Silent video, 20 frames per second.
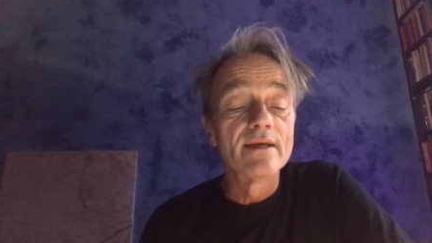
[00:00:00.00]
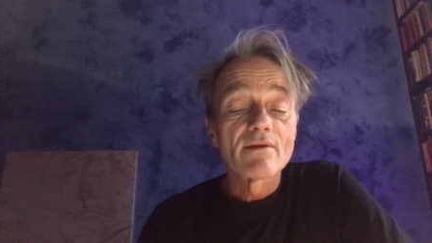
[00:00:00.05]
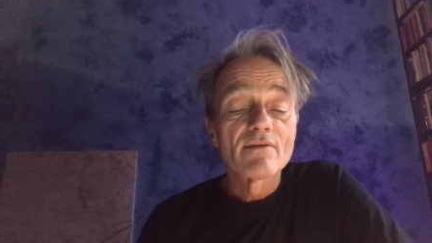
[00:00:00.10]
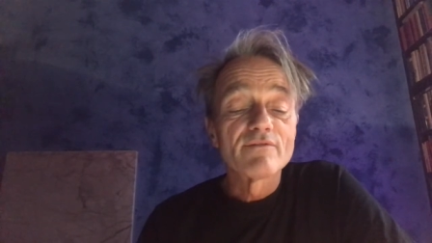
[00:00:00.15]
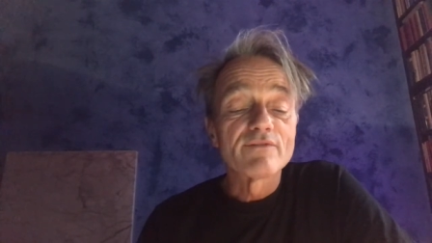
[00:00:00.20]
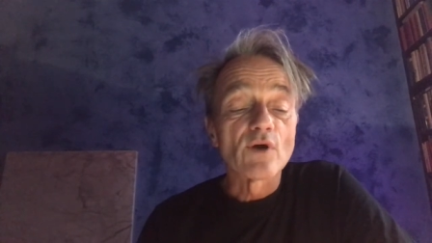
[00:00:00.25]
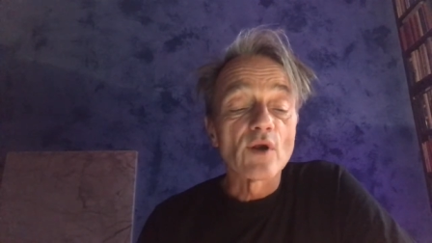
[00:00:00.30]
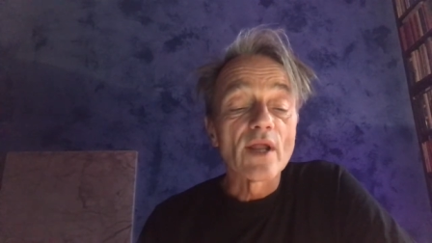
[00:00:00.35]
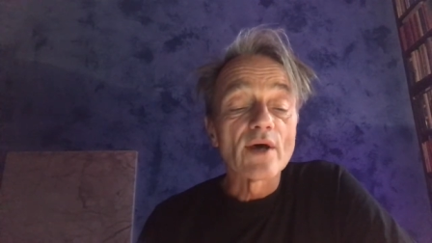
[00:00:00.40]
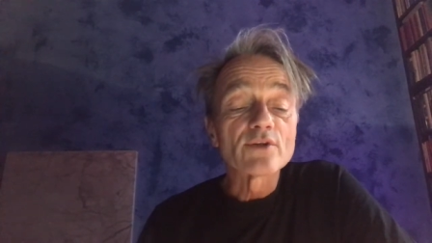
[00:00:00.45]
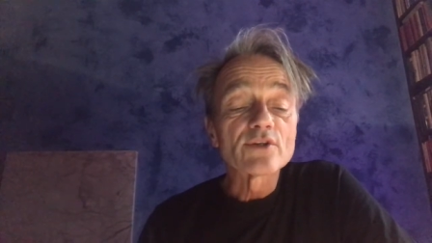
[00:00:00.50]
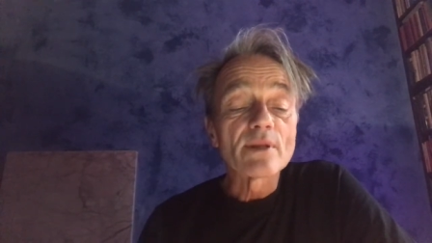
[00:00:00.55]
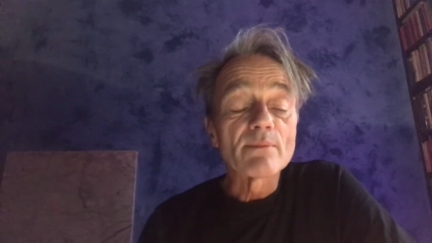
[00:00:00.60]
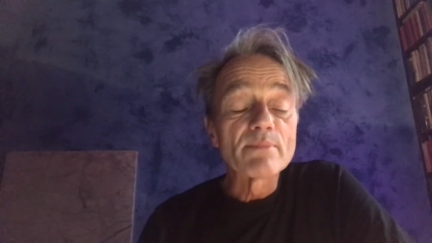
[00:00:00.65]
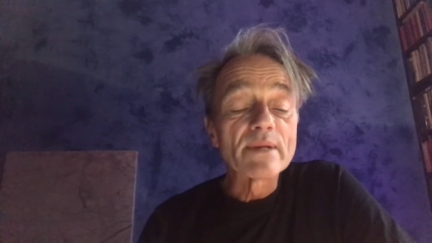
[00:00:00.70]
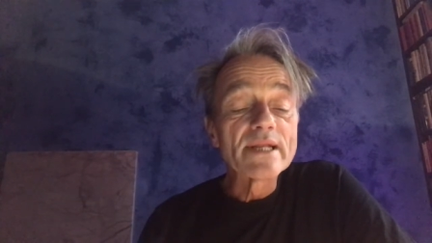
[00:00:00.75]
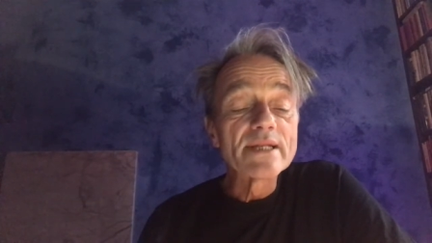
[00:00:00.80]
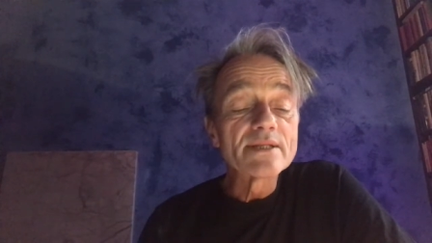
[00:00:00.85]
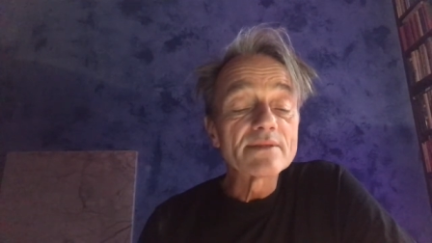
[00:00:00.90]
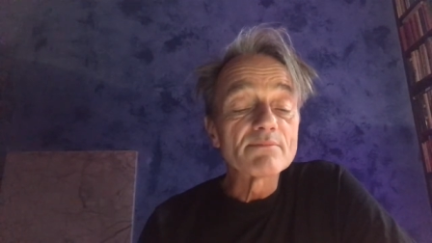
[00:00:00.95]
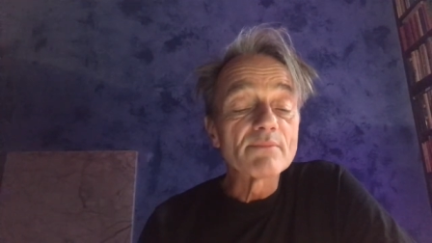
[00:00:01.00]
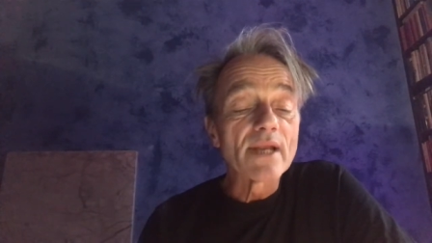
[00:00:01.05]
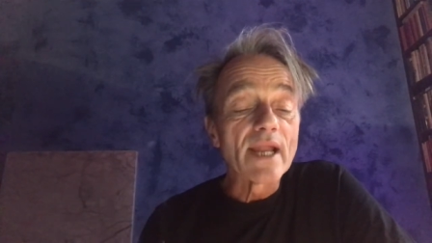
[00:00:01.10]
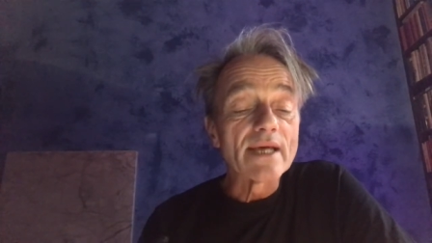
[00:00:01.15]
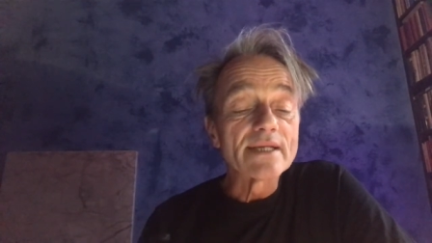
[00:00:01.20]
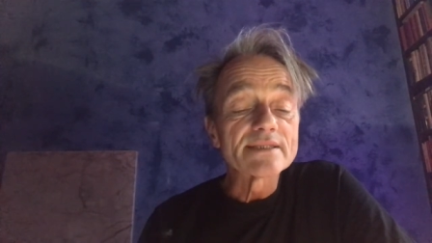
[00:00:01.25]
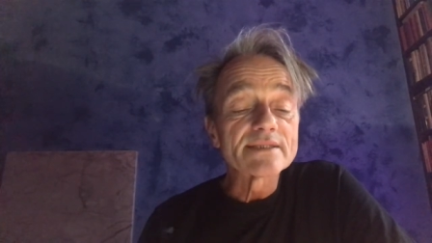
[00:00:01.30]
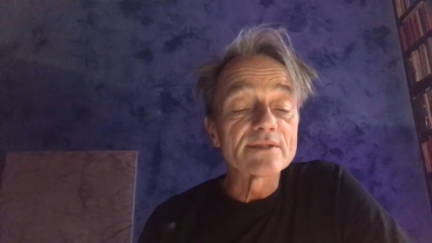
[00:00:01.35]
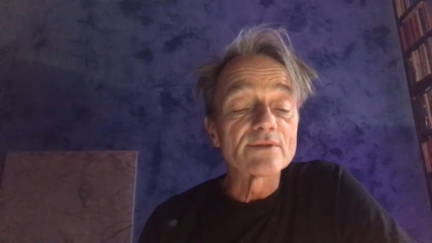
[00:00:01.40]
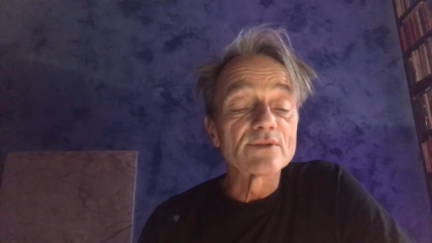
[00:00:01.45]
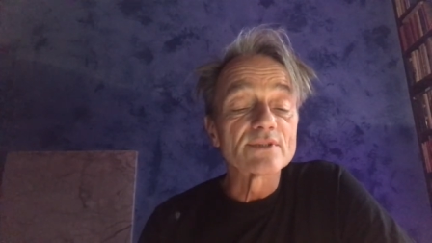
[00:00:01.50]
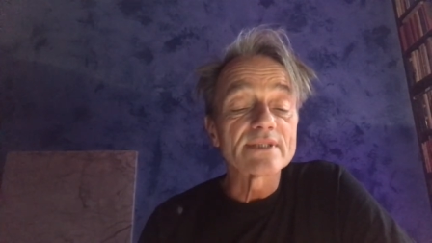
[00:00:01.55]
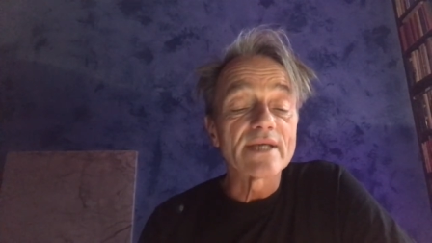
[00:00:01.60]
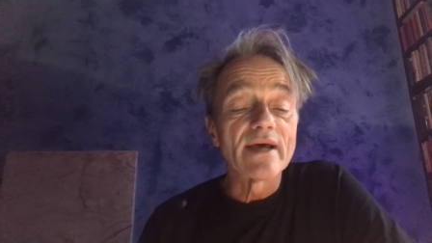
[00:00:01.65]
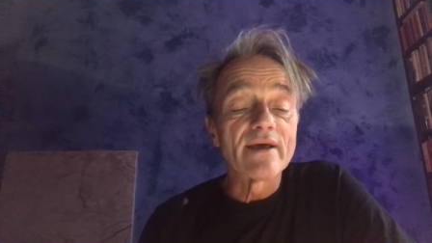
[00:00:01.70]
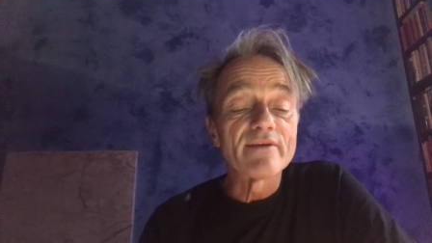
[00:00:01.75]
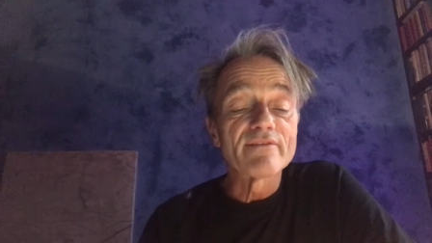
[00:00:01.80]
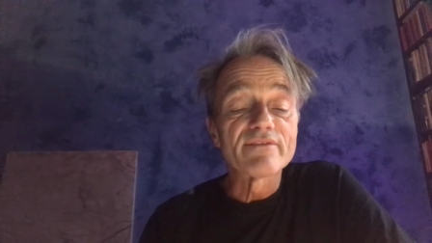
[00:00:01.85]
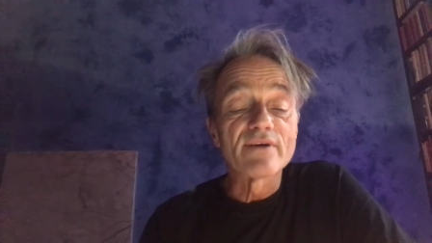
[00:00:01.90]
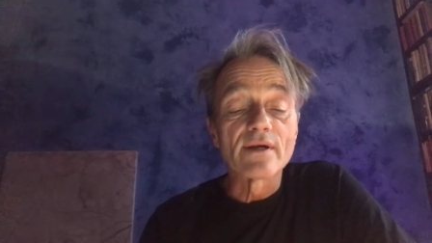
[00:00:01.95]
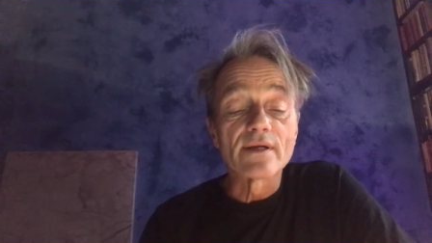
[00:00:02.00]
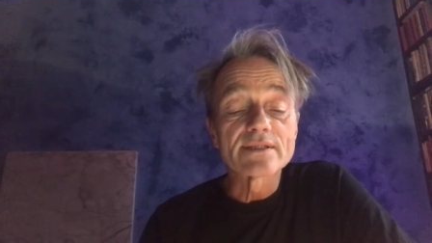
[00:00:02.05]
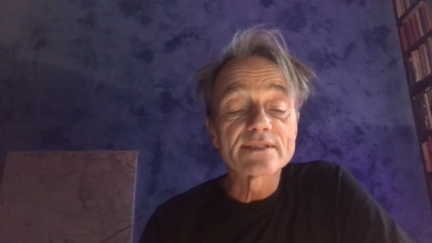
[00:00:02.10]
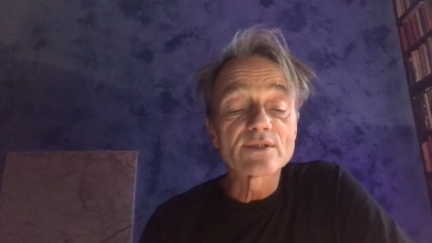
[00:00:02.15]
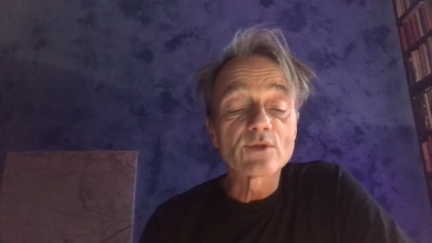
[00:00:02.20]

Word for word: vor lauter blindem Leistungseifer als